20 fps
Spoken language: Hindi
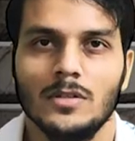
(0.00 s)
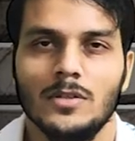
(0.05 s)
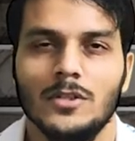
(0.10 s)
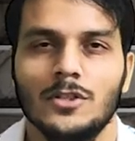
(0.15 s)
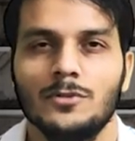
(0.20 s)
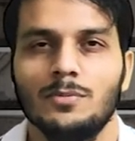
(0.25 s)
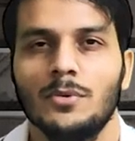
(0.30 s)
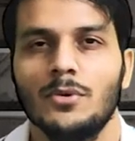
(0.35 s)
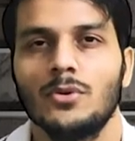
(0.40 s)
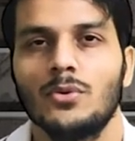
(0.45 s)

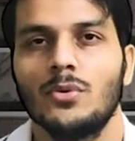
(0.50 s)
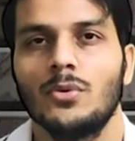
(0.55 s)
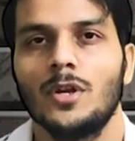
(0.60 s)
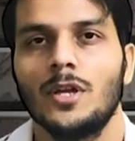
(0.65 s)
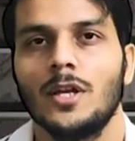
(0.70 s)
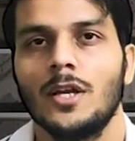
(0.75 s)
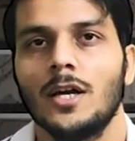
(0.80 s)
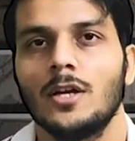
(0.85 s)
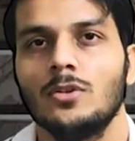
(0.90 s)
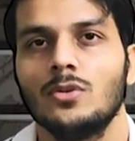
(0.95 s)
जिसमें
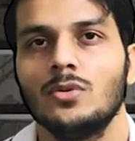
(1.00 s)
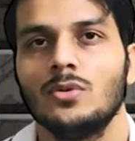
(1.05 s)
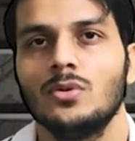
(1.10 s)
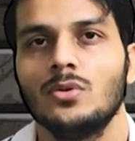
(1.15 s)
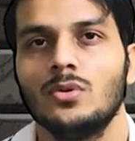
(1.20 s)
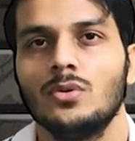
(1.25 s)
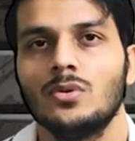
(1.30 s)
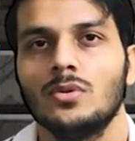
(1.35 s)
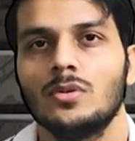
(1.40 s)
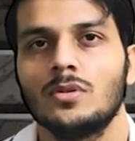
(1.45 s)
उन्होंने या तो
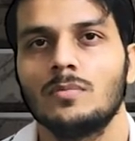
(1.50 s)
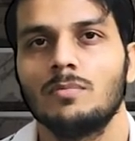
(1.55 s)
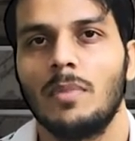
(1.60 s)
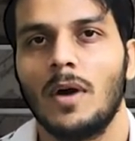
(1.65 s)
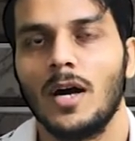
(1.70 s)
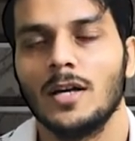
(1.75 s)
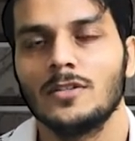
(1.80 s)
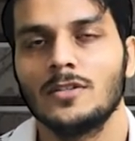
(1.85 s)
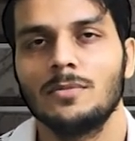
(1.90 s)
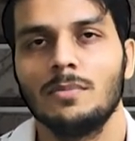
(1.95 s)

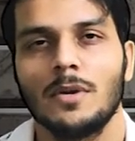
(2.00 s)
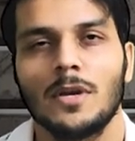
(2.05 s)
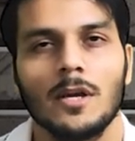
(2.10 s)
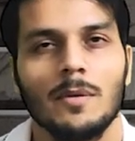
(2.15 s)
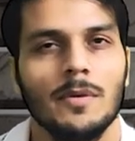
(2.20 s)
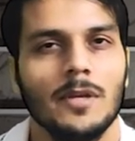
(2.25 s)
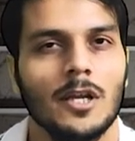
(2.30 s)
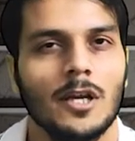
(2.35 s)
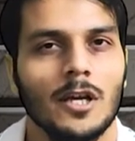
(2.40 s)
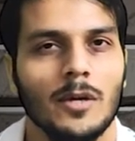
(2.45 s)
पास्ट में
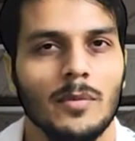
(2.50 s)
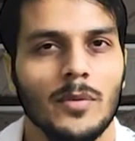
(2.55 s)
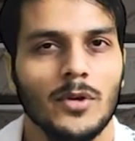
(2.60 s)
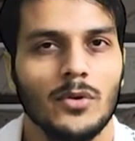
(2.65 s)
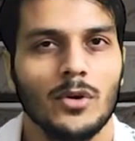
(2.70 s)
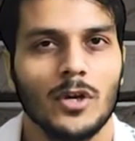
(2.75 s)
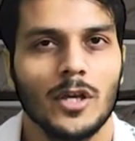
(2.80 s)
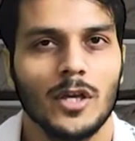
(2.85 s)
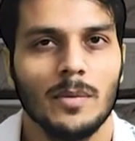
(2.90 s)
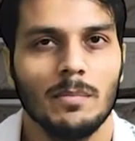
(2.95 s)
कभी ना कभी
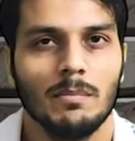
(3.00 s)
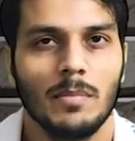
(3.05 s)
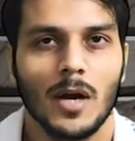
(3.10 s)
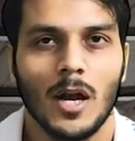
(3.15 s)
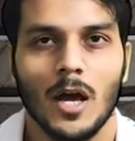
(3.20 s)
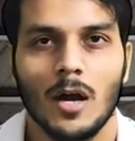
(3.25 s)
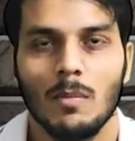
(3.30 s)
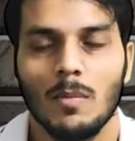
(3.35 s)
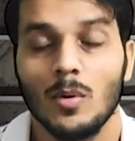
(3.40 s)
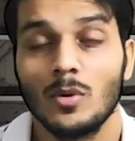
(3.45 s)
कोई
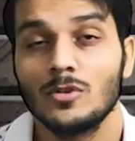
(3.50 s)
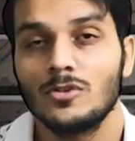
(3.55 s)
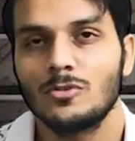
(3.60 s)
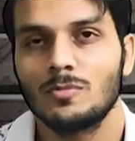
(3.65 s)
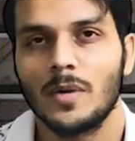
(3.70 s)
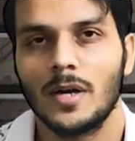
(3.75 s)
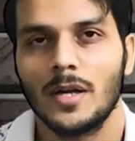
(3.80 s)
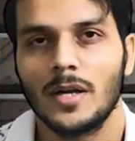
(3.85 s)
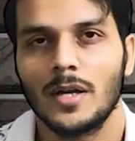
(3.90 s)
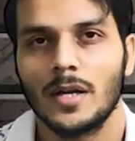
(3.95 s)
बड़ा अमाउंट
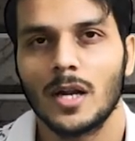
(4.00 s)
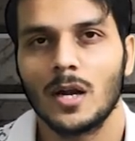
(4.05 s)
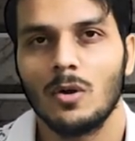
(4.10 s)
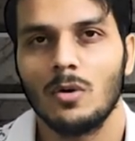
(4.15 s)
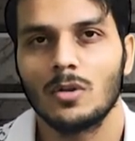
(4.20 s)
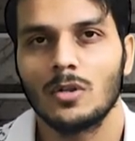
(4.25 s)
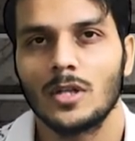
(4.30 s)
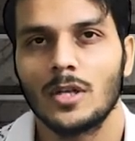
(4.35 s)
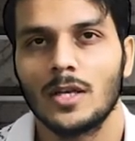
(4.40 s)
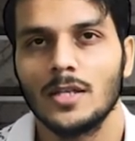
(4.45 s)
स्पेंड करा
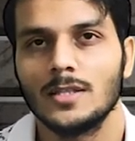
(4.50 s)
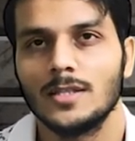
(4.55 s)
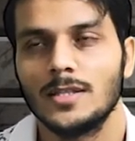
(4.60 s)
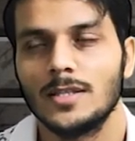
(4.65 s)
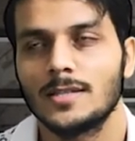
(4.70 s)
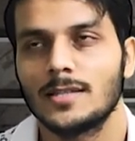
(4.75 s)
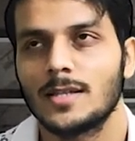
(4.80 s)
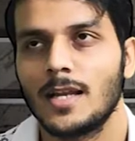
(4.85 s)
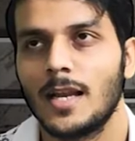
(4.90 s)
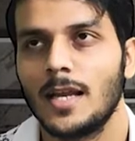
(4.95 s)
होता है
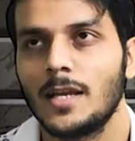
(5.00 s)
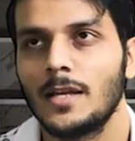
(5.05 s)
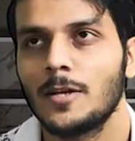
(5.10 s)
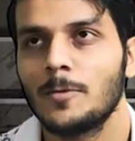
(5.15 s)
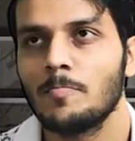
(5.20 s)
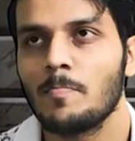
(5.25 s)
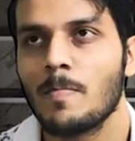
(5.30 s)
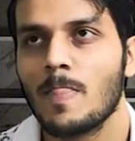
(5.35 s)
जस्ट लाइक